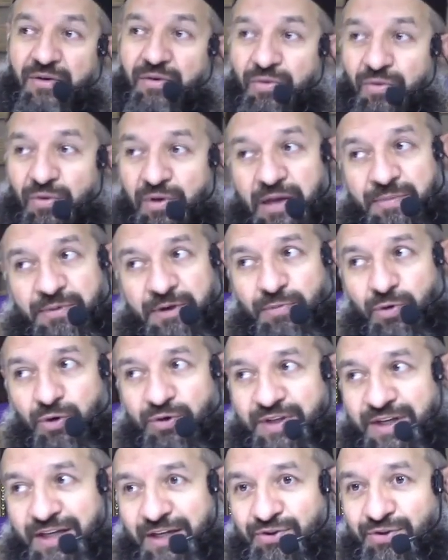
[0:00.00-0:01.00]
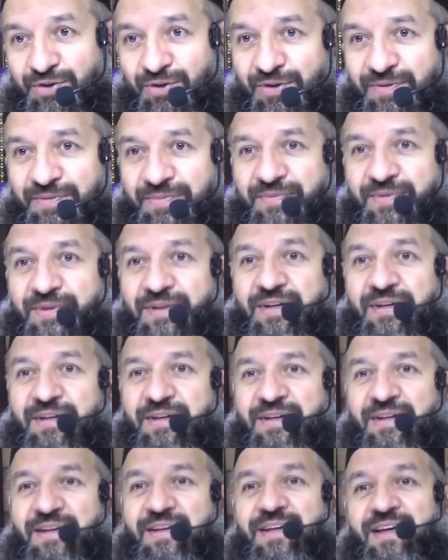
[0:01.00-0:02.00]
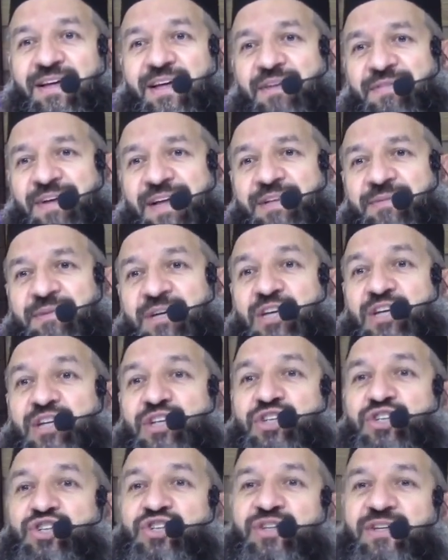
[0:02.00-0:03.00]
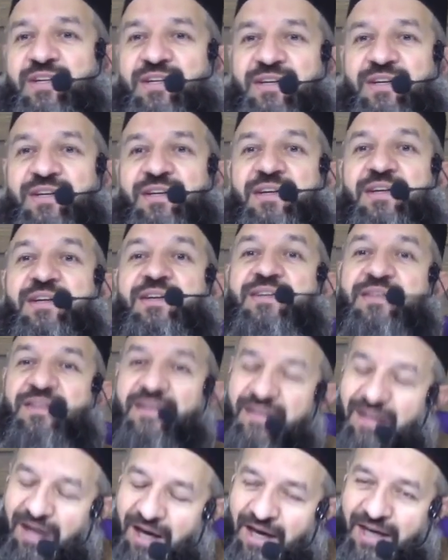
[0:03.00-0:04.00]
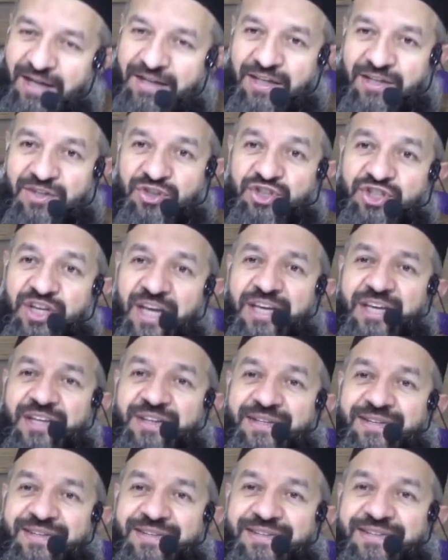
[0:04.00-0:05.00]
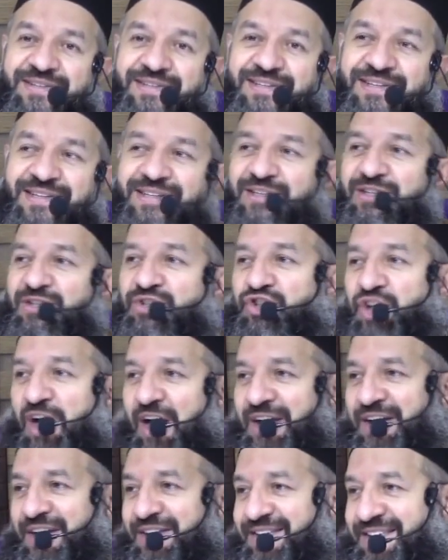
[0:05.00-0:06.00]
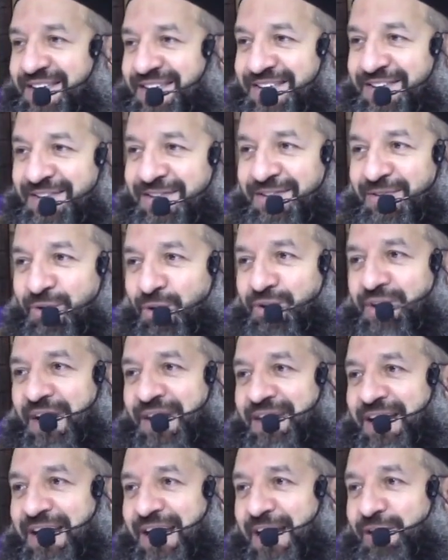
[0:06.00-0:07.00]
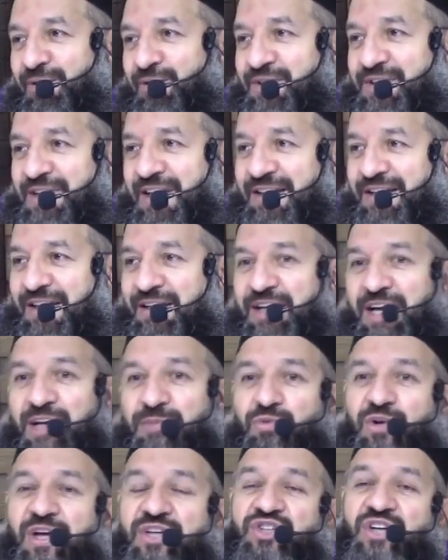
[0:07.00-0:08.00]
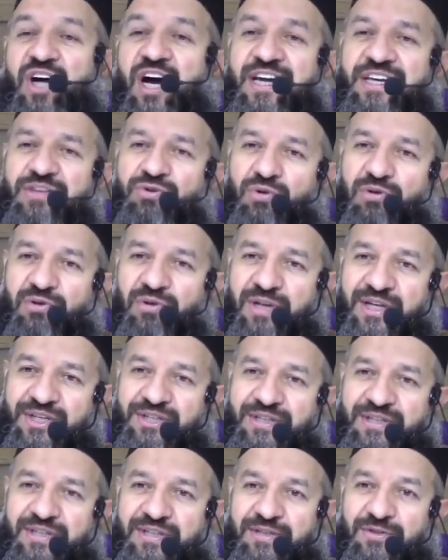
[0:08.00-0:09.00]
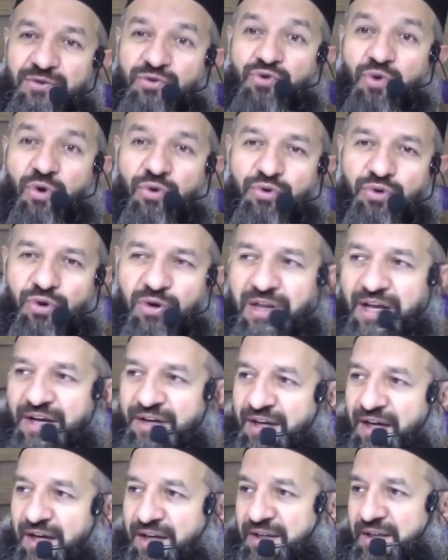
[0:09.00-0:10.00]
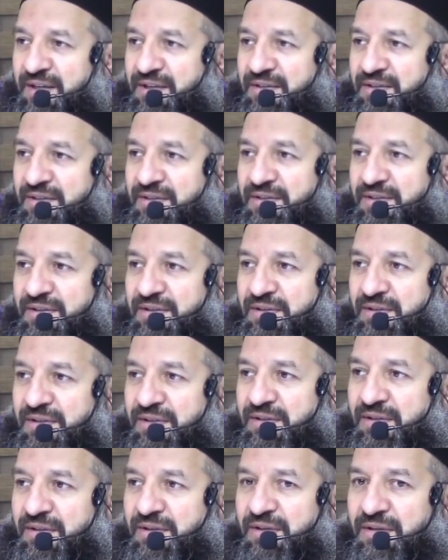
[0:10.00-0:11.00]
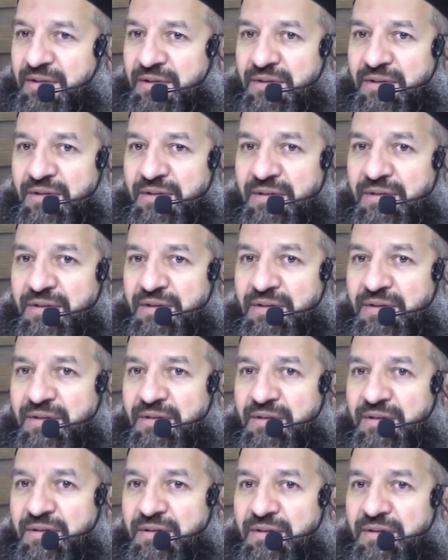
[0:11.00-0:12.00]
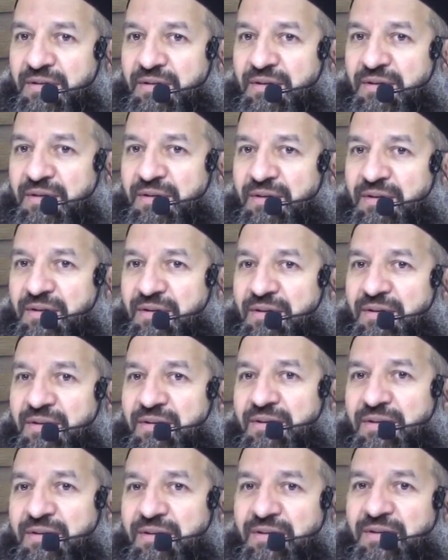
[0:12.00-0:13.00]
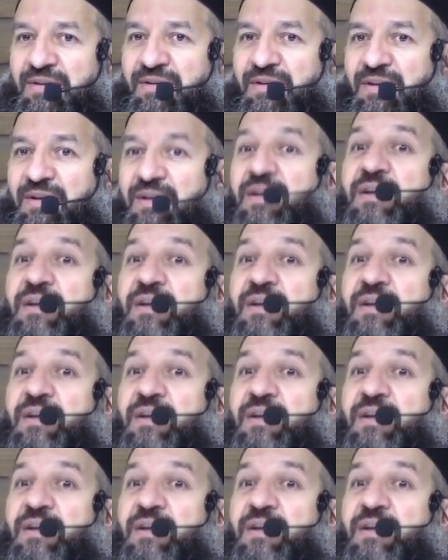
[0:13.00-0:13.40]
öyle bir boyuta geçiyor. Şey Efendim? Ölümü tatmadan o zevk. Aynen. Şehit, şahit oradan da geliyor zaten. Yani buna şahit oluyorlar. Görüyorlar yani. Dünyadaki ortamının gibi bir ortam halk eder